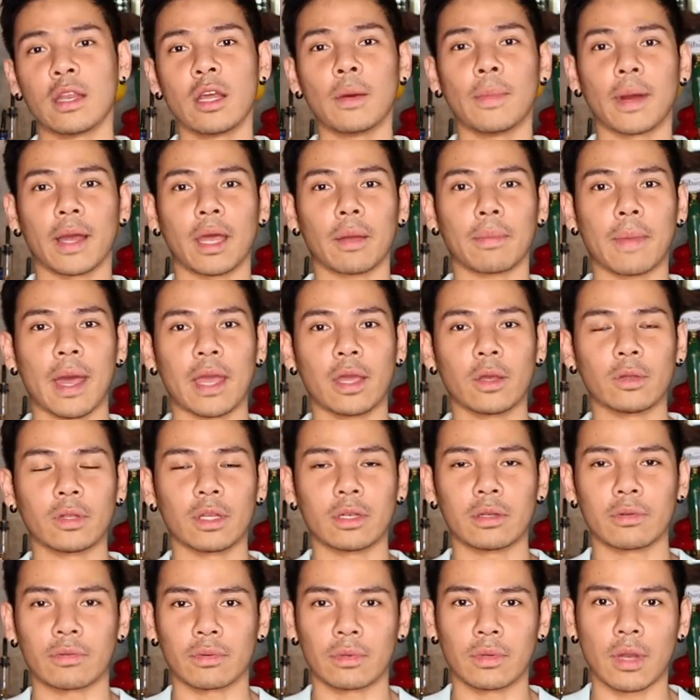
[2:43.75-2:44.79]
Nếu mà các bạn yêu
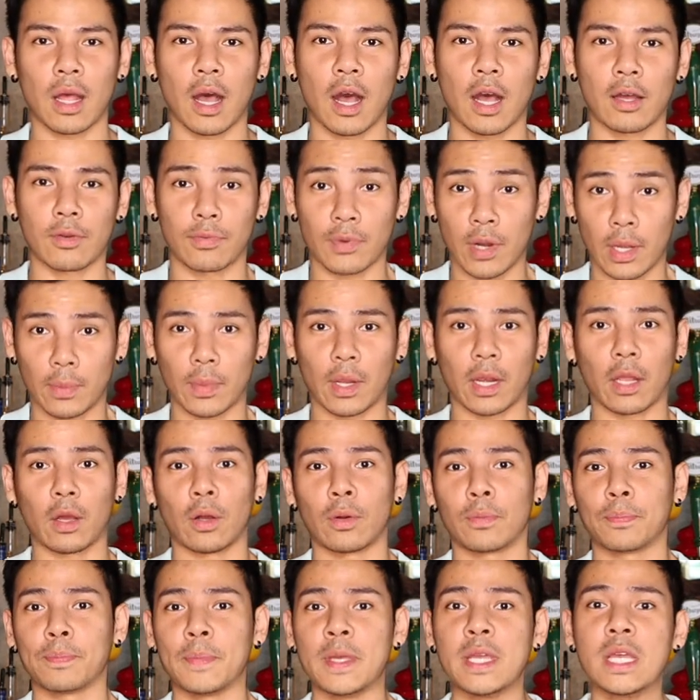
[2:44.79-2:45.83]
thích rum hoặc
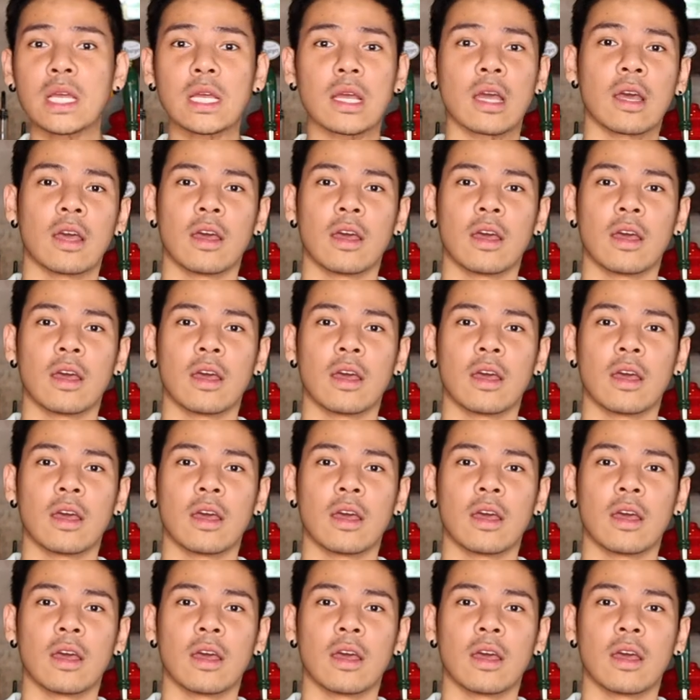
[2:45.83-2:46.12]
là biết